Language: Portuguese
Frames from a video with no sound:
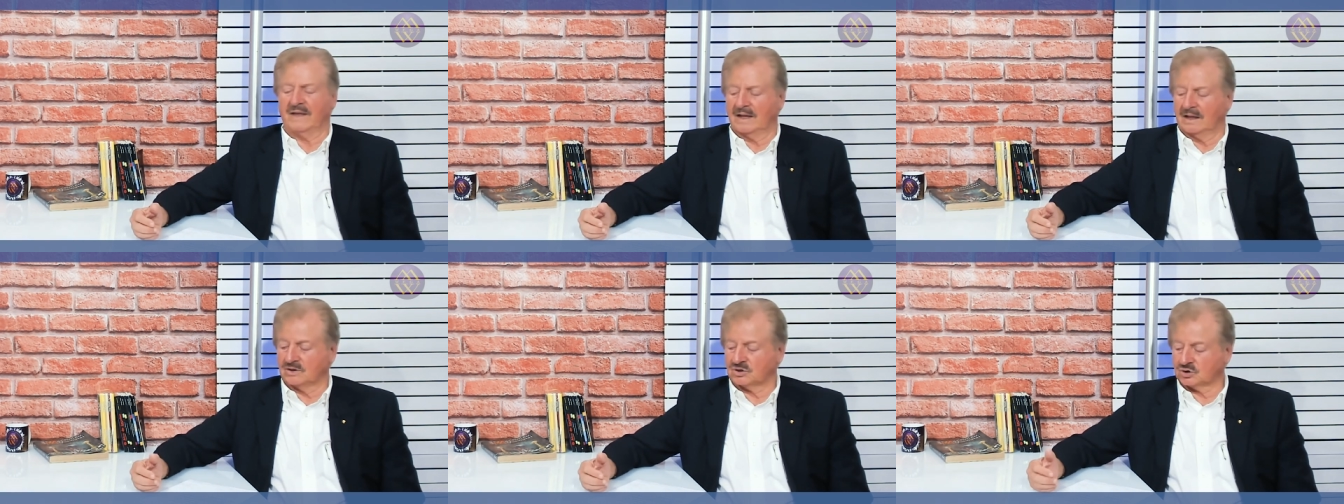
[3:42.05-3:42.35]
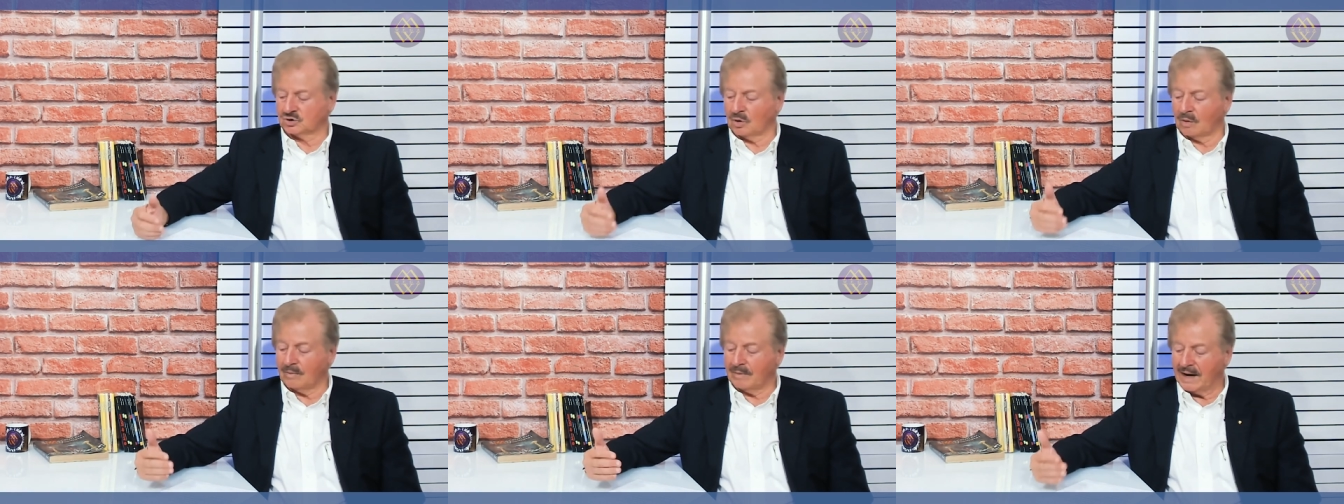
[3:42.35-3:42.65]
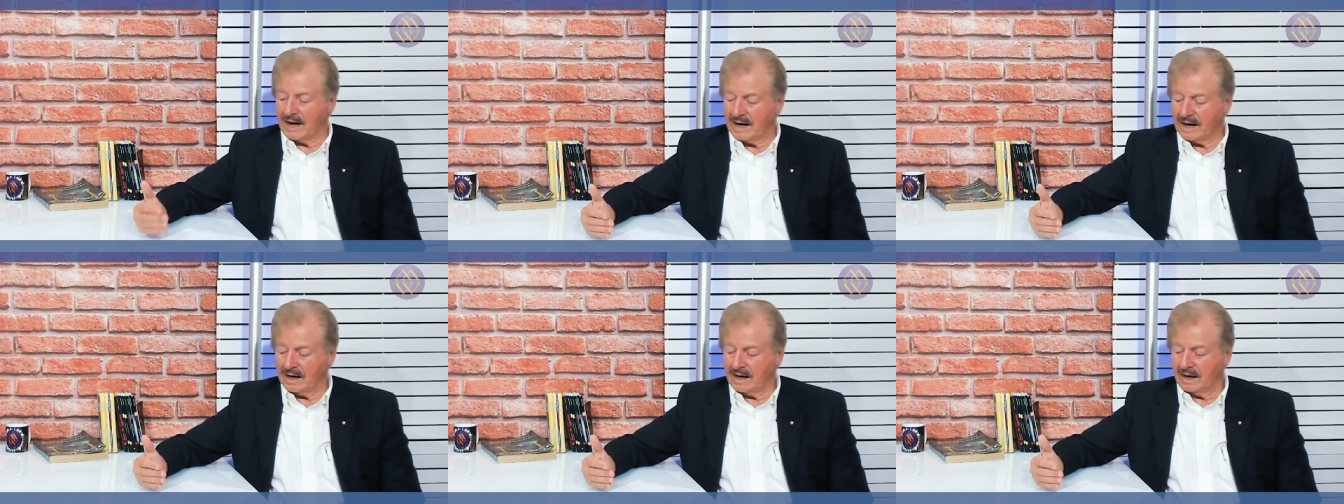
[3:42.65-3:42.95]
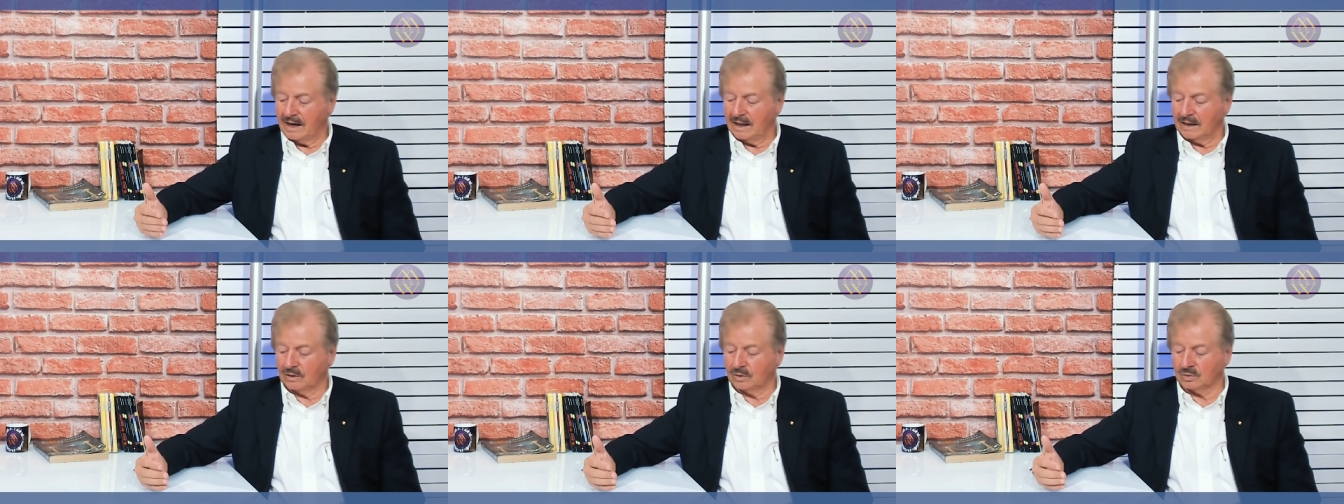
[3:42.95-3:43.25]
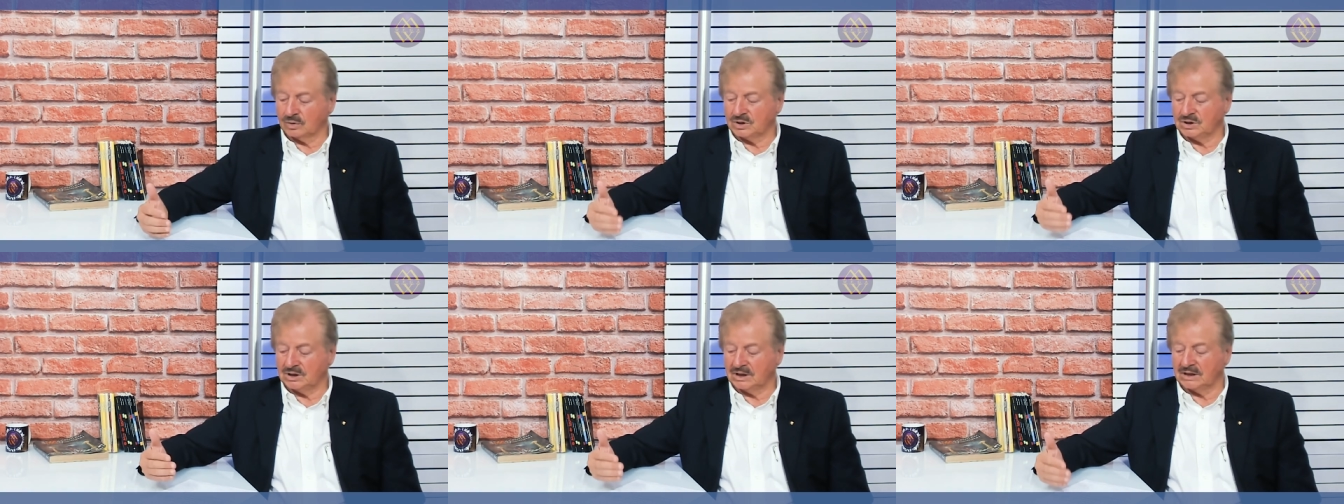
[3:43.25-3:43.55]
somar no
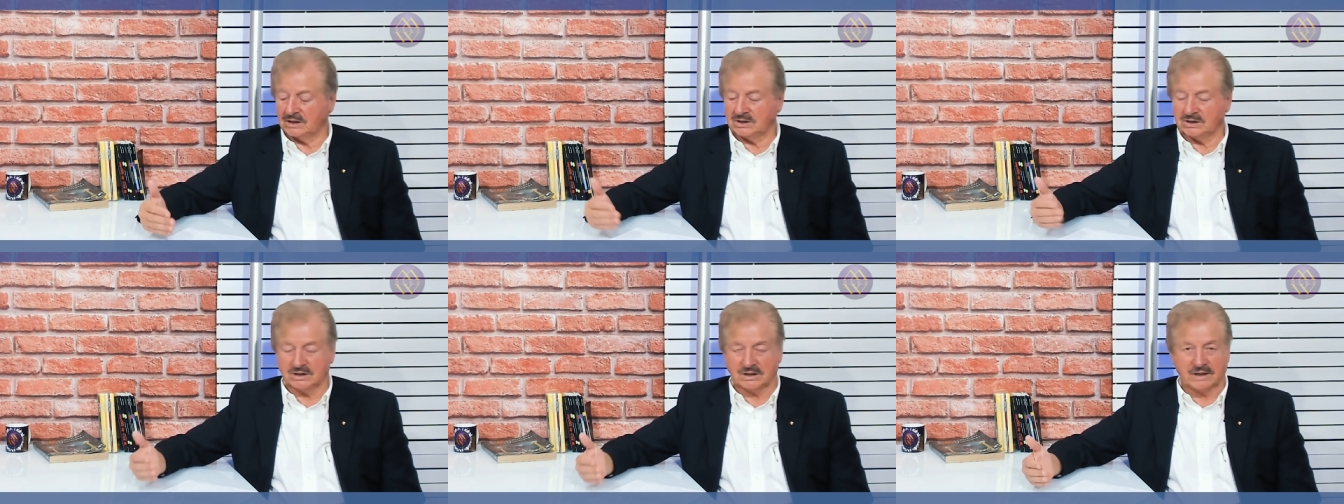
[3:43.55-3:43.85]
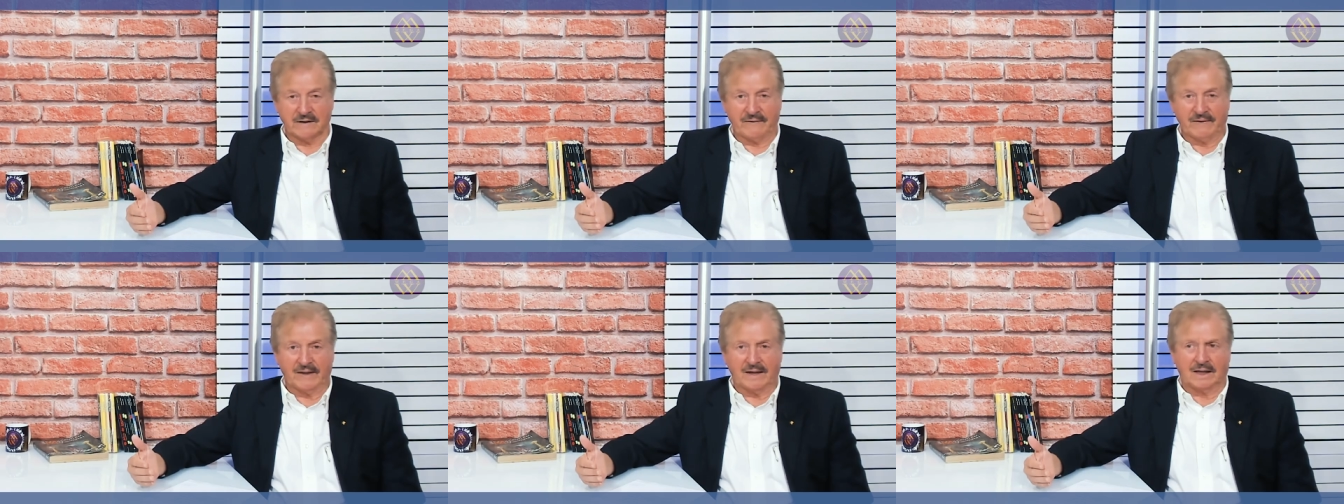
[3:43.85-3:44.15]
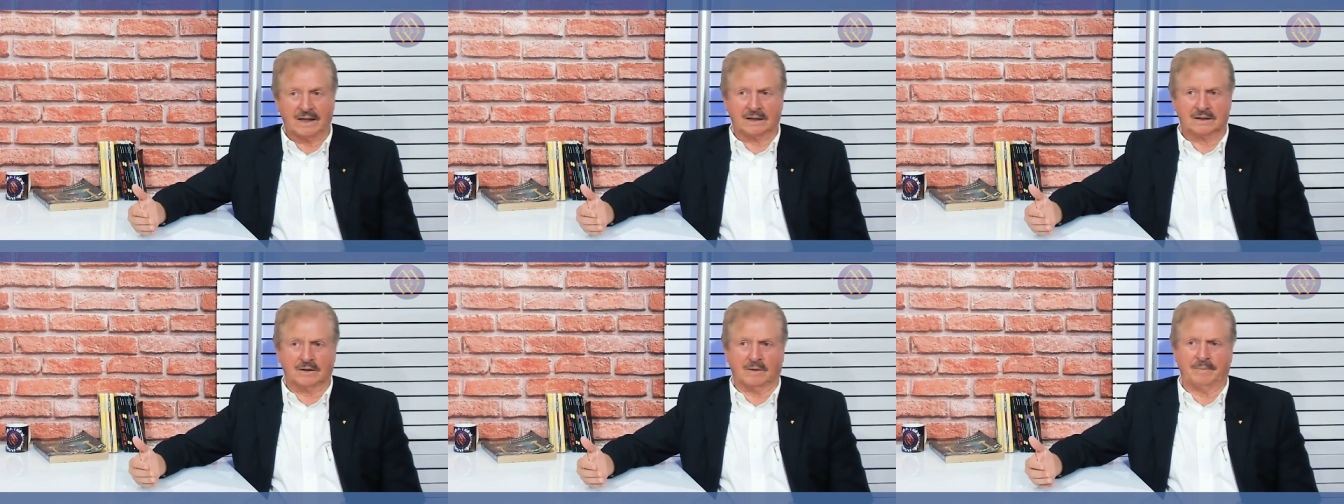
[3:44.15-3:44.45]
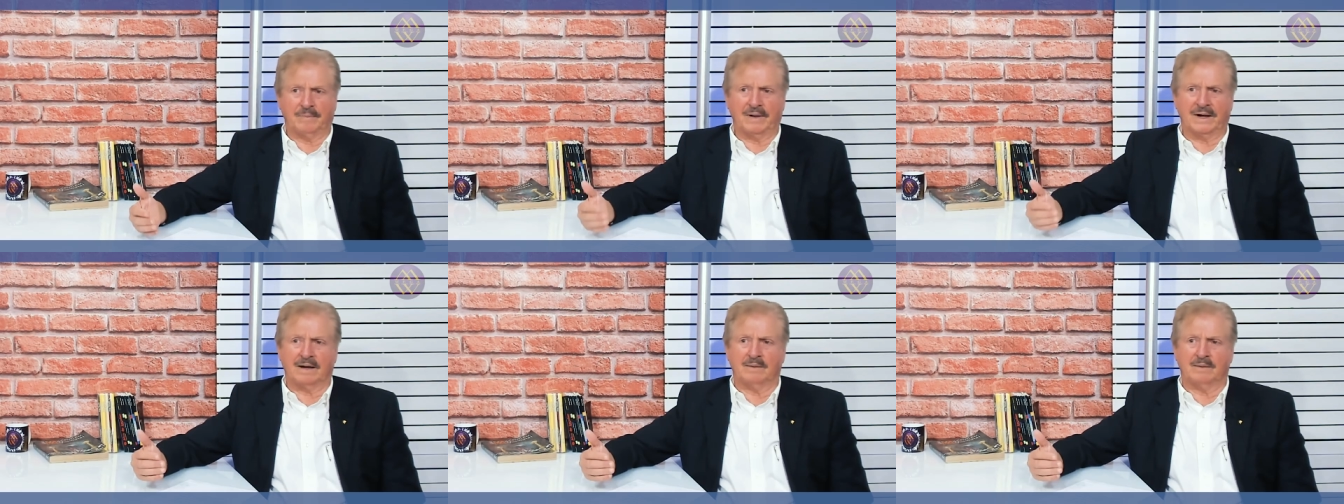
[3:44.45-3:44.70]
dia a dia. Então, pela